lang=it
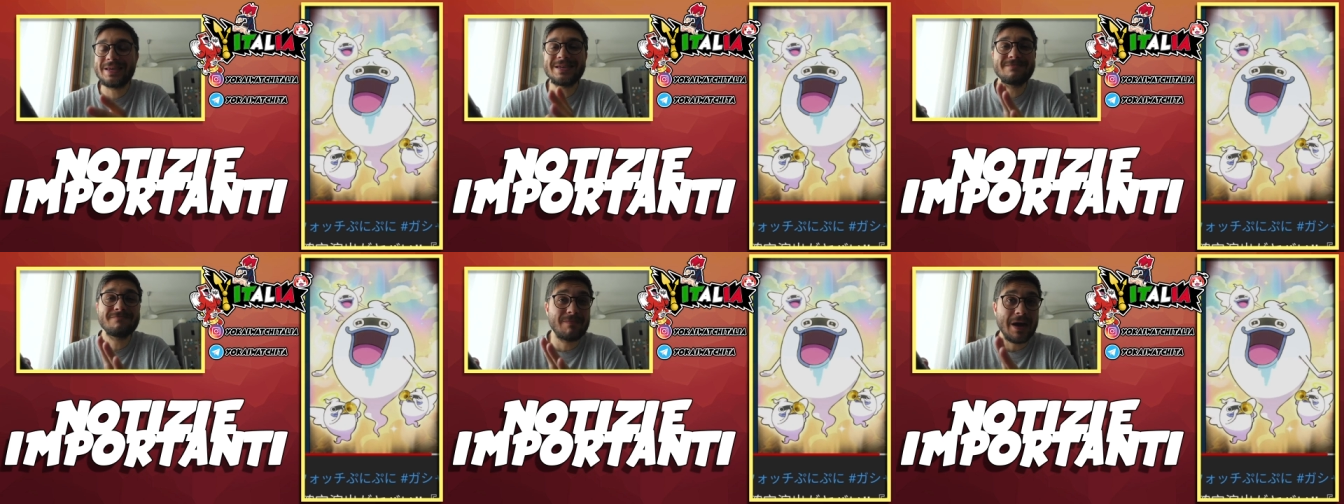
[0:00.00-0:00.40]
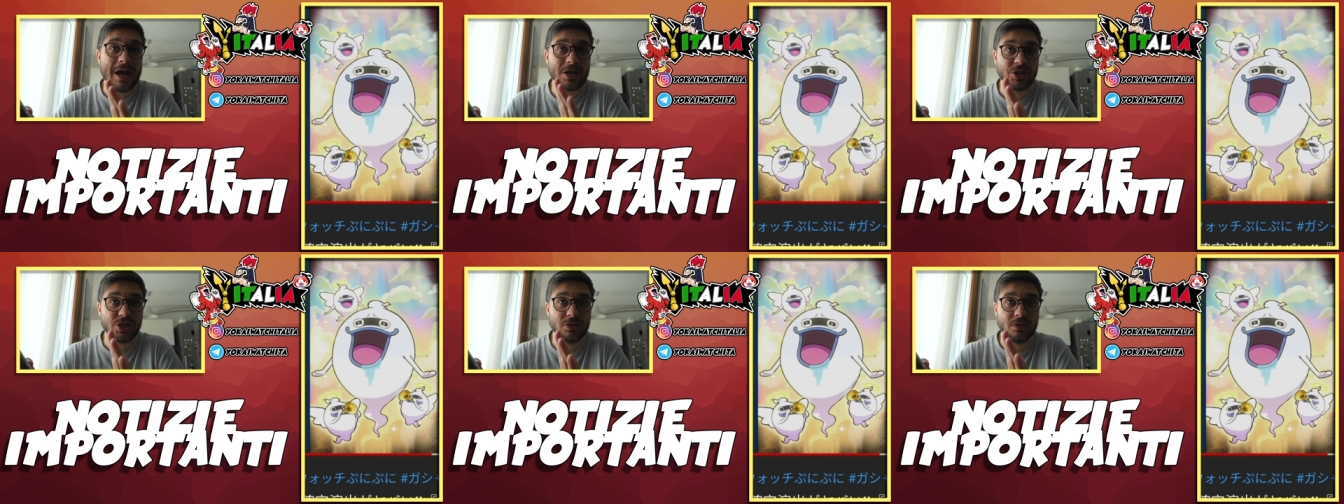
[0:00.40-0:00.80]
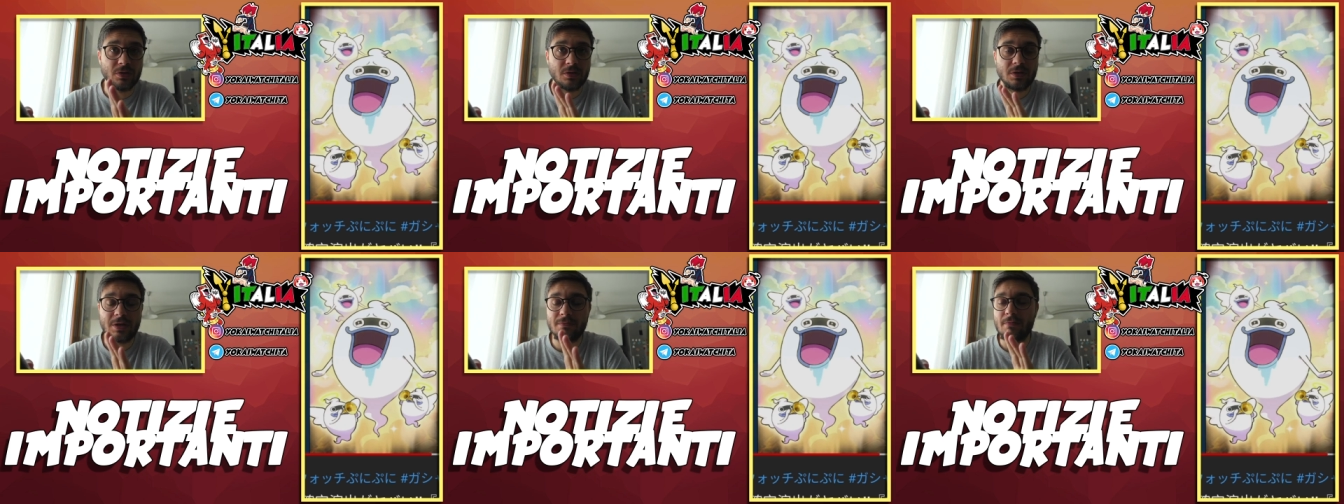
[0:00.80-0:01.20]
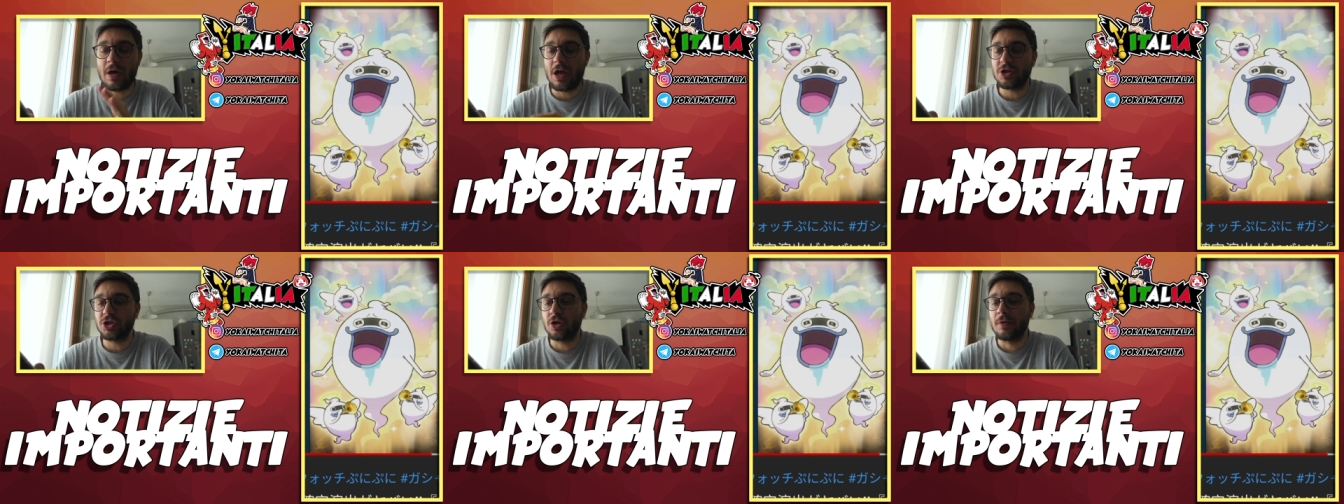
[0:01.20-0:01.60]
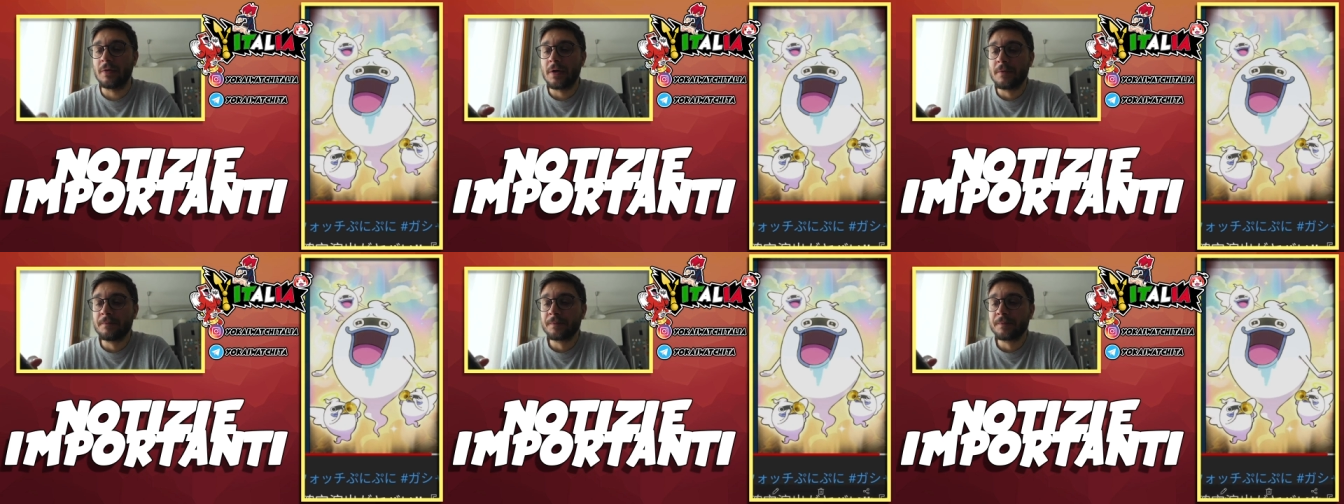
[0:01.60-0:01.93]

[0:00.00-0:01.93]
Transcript: immagino, immagino.